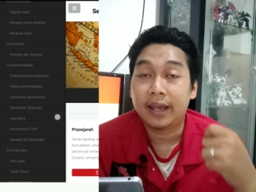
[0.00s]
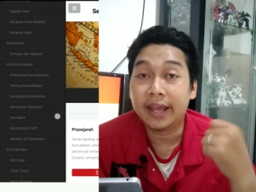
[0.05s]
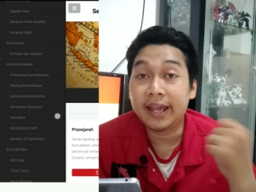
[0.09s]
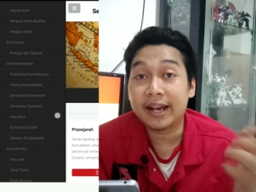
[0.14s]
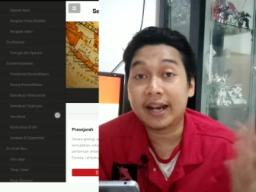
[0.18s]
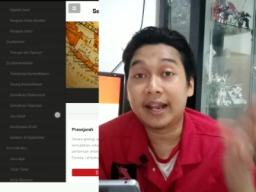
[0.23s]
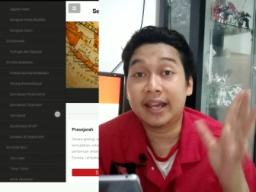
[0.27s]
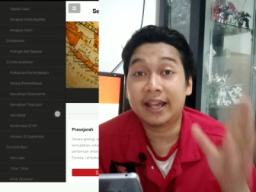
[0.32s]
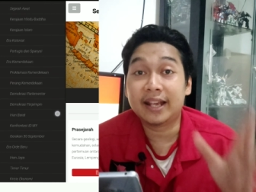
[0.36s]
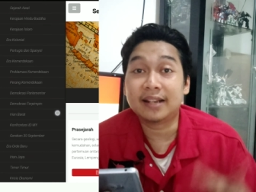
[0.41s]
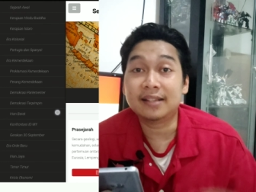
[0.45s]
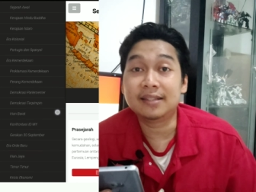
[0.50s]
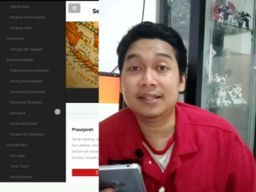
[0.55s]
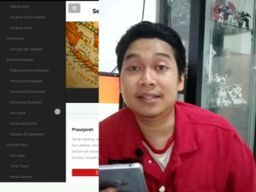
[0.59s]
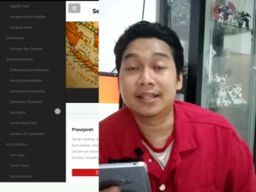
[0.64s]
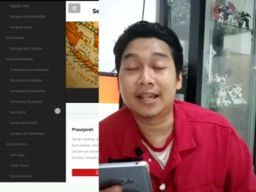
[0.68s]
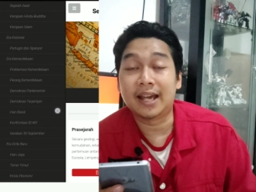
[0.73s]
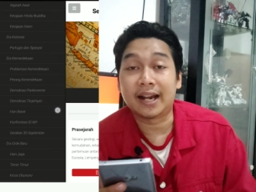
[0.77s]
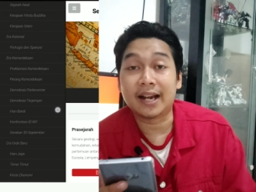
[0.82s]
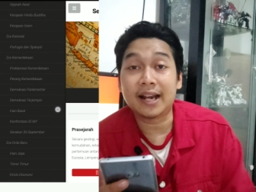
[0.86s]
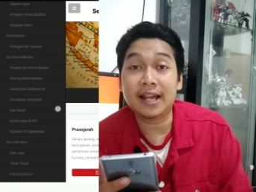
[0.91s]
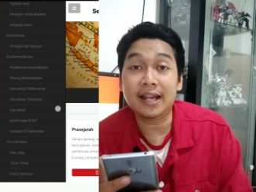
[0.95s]
era-era
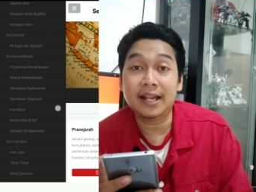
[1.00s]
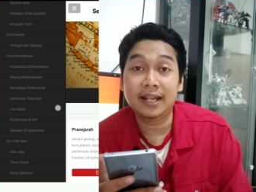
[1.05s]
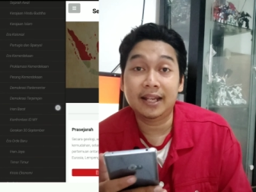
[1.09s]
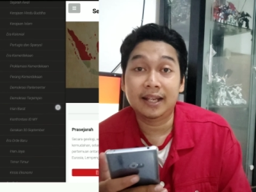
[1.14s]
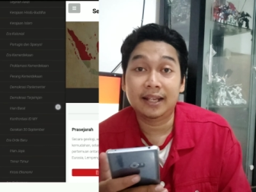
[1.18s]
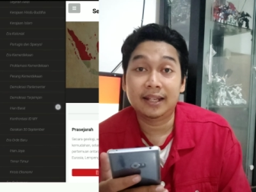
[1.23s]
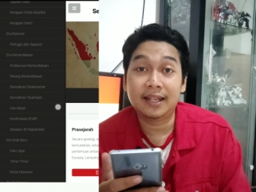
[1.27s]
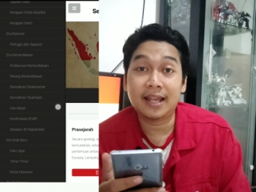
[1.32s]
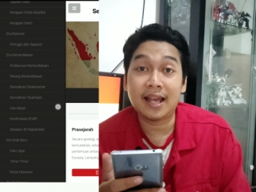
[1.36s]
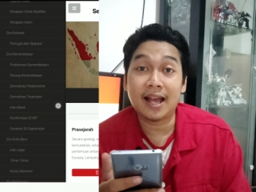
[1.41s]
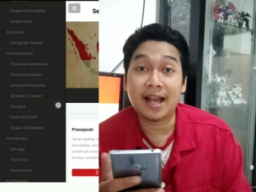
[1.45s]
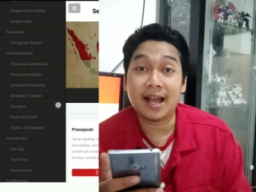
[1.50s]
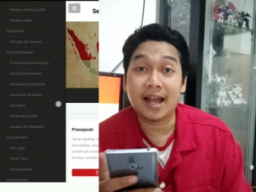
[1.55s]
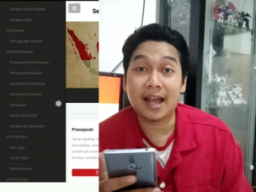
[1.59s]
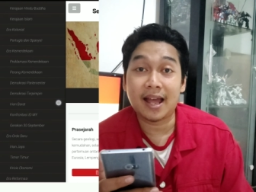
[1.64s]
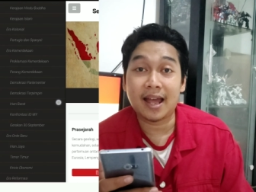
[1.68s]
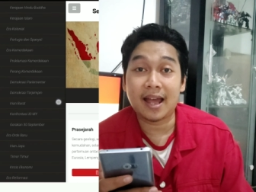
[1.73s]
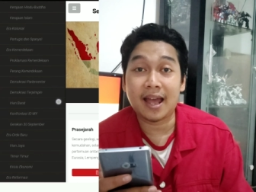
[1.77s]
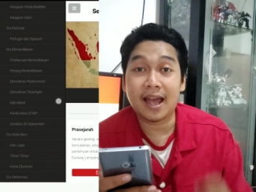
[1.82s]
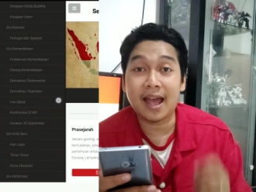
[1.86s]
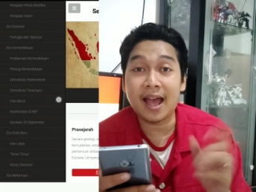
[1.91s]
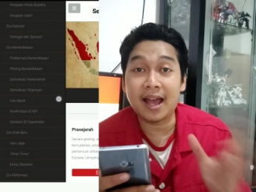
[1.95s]
sejarah yang
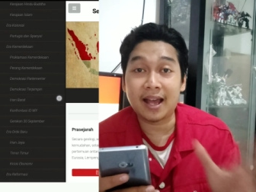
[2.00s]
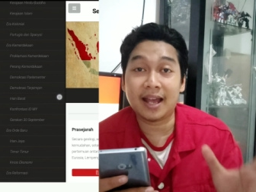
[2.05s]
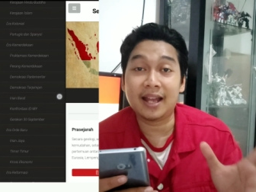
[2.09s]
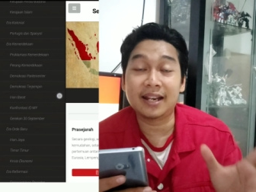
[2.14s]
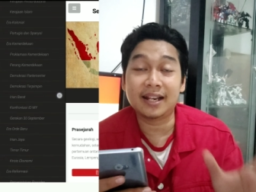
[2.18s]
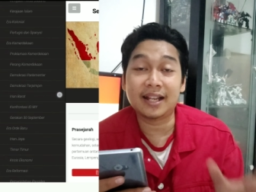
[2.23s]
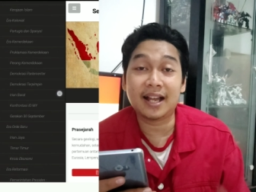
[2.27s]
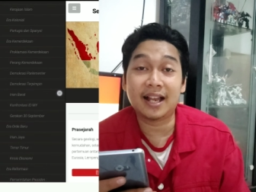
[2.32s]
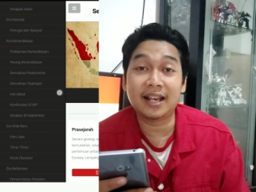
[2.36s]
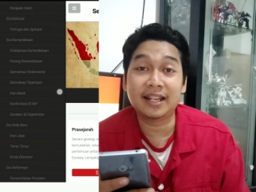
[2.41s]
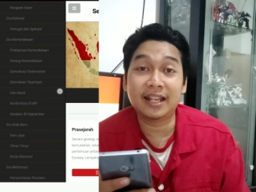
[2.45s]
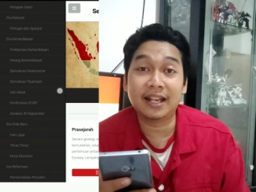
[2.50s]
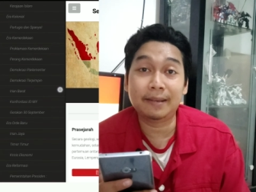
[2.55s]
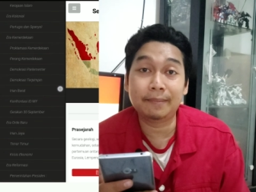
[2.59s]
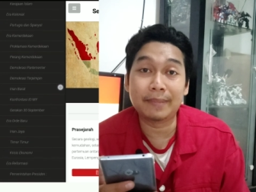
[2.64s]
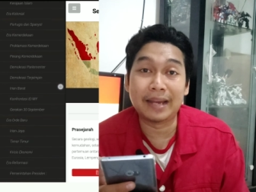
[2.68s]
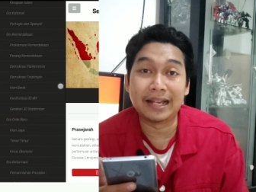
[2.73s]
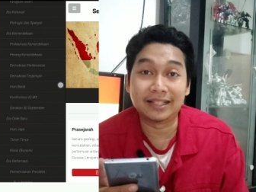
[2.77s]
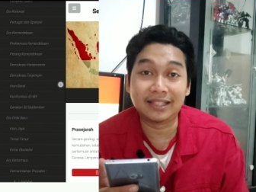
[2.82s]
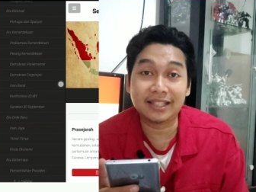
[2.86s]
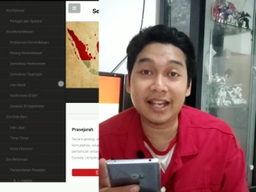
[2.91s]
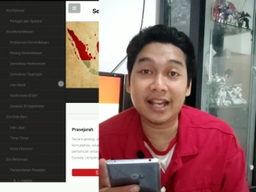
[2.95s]
akan kalian
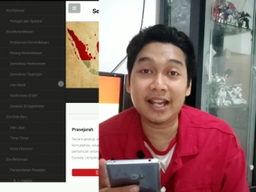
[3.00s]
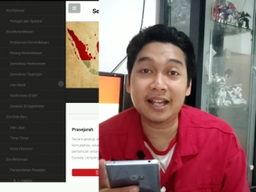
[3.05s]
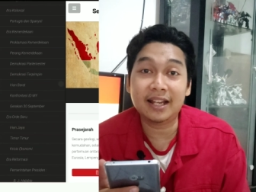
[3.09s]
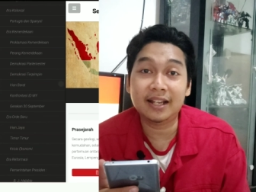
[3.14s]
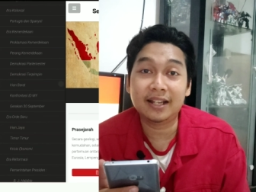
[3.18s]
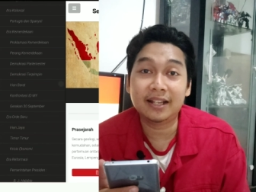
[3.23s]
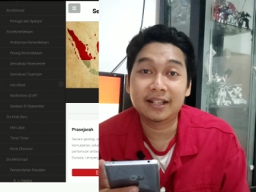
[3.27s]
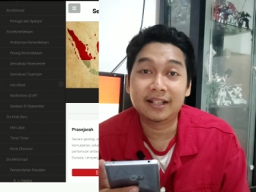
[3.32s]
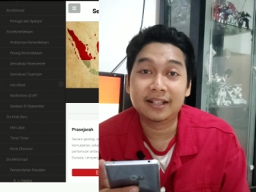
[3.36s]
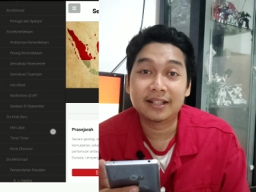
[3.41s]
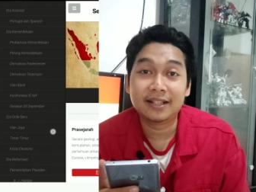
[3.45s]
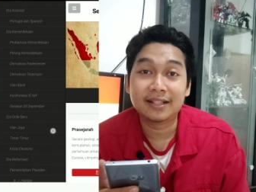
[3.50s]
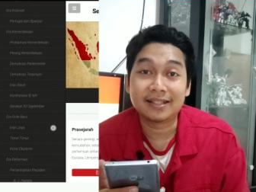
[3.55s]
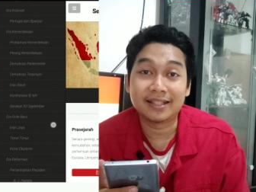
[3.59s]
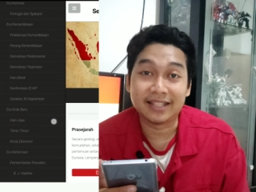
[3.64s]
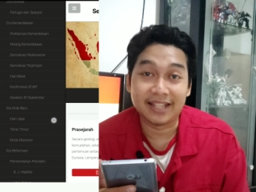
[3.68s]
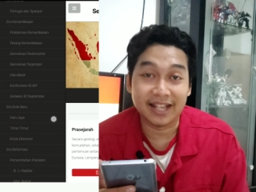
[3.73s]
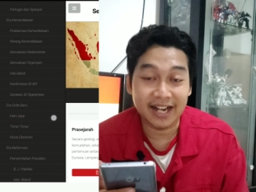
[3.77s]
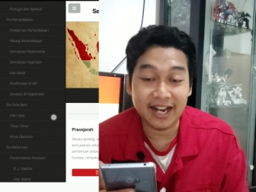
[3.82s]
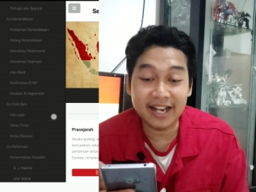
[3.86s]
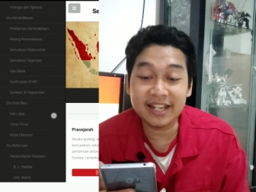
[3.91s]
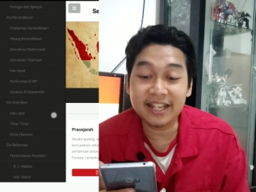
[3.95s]
baca
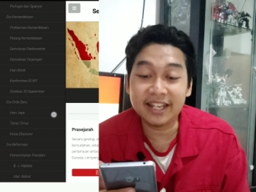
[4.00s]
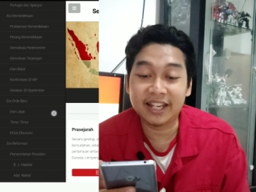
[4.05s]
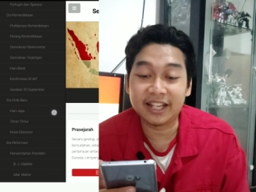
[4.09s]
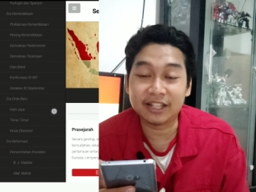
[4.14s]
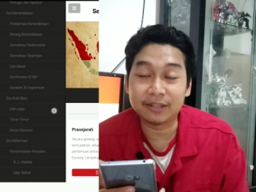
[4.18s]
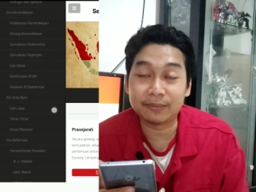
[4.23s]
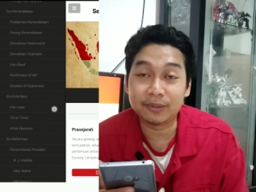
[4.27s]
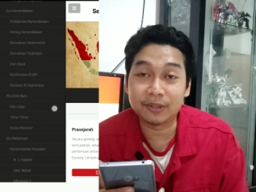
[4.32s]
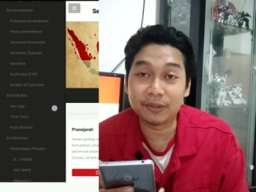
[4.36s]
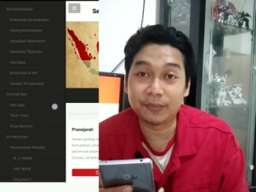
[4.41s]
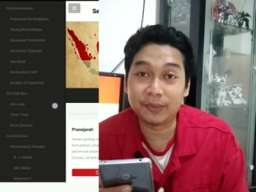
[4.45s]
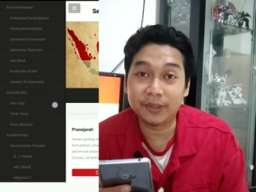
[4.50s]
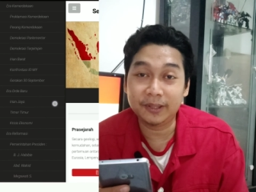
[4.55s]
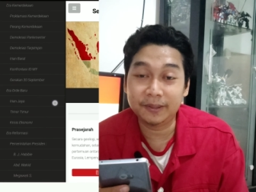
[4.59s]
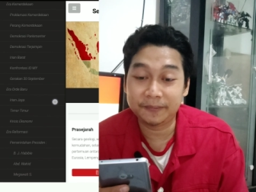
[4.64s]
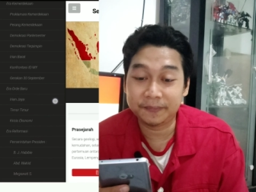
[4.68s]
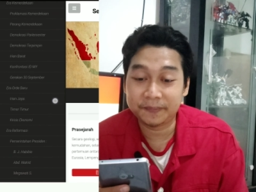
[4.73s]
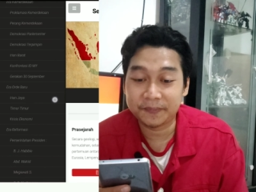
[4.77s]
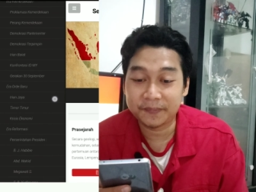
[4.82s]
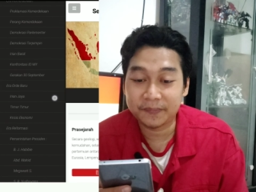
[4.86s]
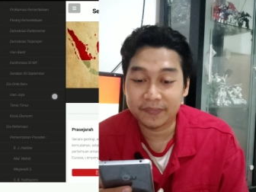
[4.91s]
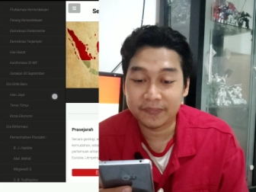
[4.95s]
sejarahnya ya teman-teman.